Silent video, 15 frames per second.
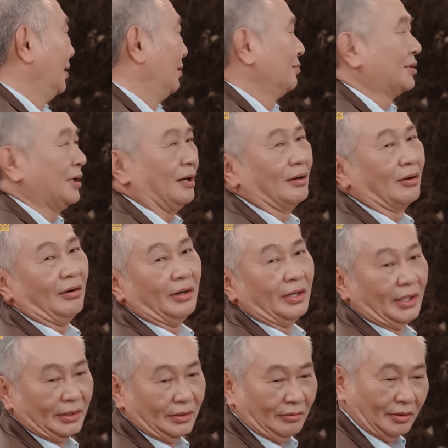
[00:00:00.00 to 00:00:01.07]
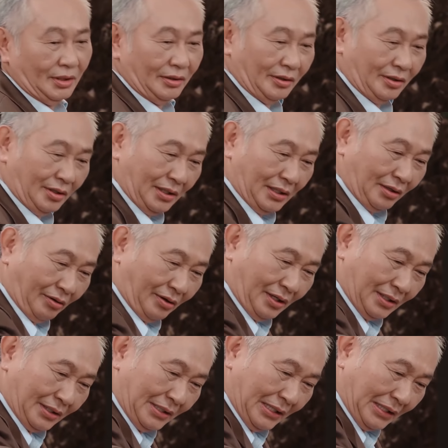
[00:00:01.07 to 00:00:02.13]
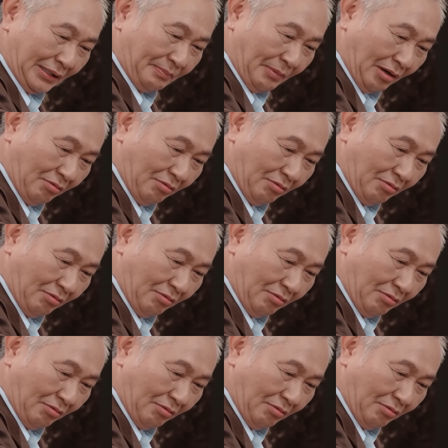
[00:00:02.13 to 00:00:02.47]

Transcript: không sao đâu con ơi con nói nói là đi ăn